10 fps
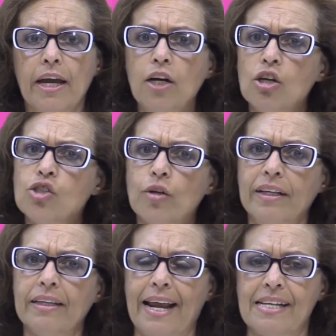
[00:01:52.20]
Il nostro
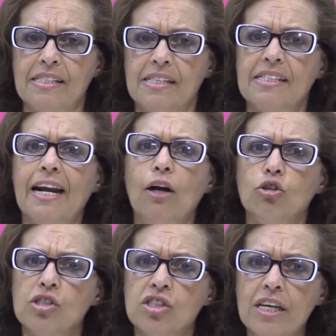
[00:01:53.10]
interesse sarà
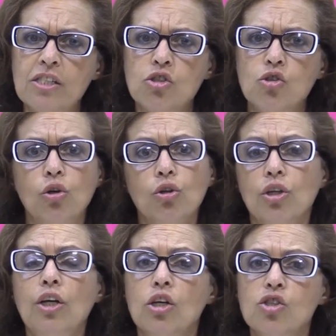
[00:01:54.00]
lo stesso
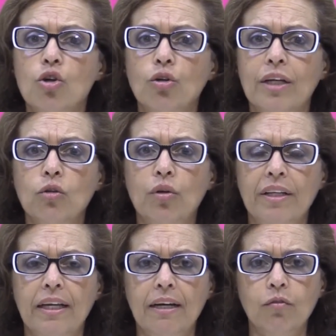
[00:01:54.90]
del nostro
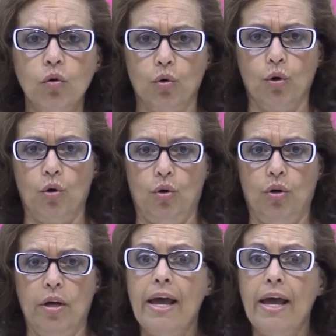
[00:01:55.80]
datore di lavoro.